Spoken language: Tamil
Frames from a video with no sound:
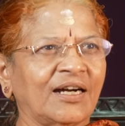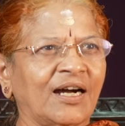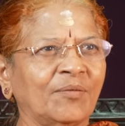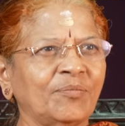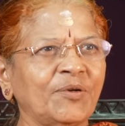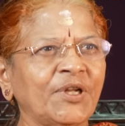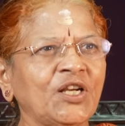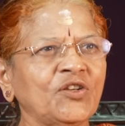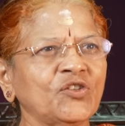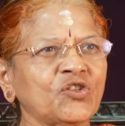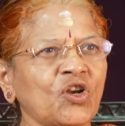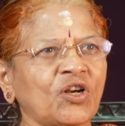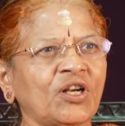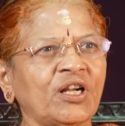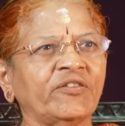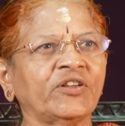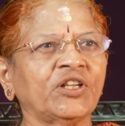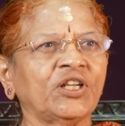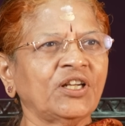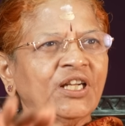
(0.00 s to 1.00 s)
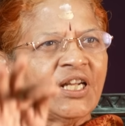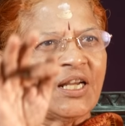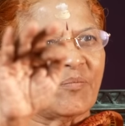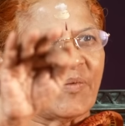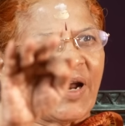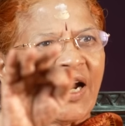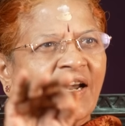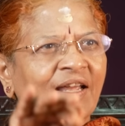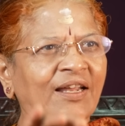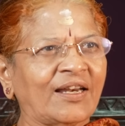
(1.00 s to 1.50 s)
அப்படின்னு சொன்னவரையும்
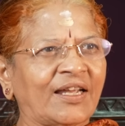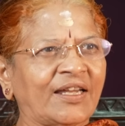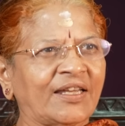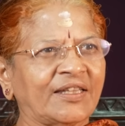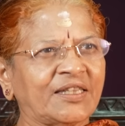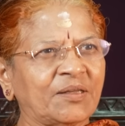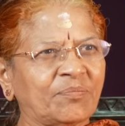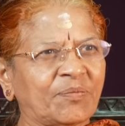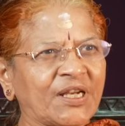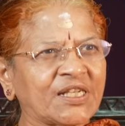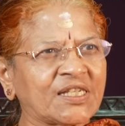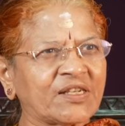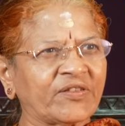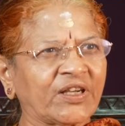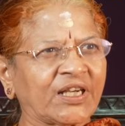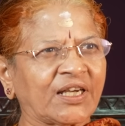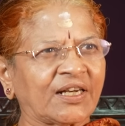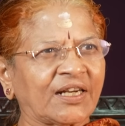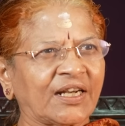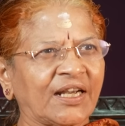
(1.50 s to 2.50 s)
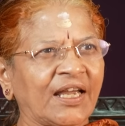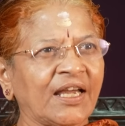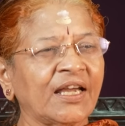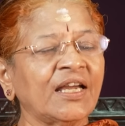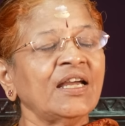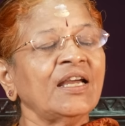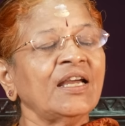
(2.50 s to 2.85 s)
நீங்கள் மேடையில் ஏற்றி பேச வைக்கிறேங்க